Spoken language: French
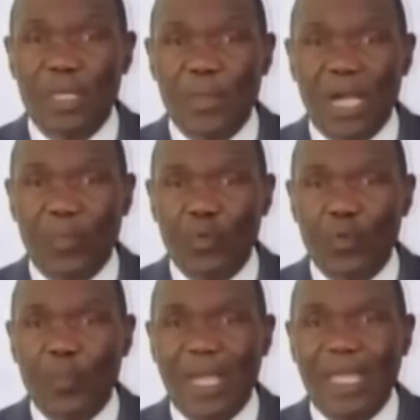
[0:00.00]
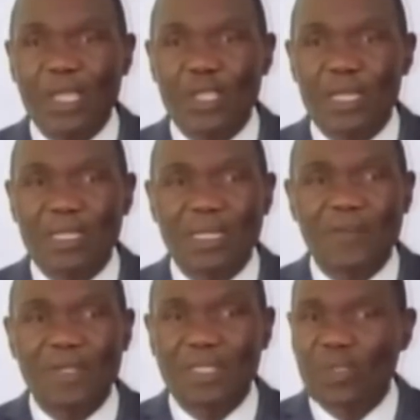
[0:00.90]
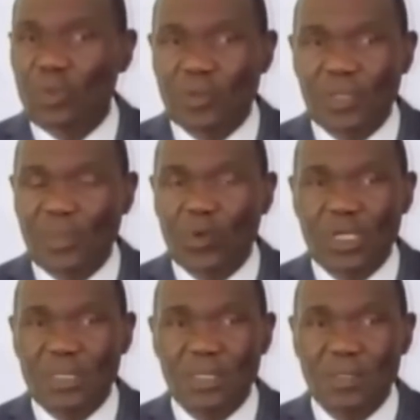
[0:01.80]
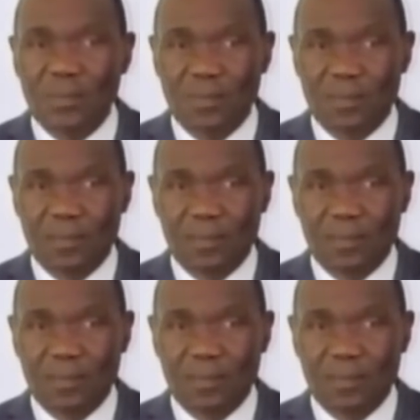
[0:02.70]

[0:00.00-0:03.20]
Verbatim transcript: le débat pour ne pas gâcher les avancées de notre démocratie.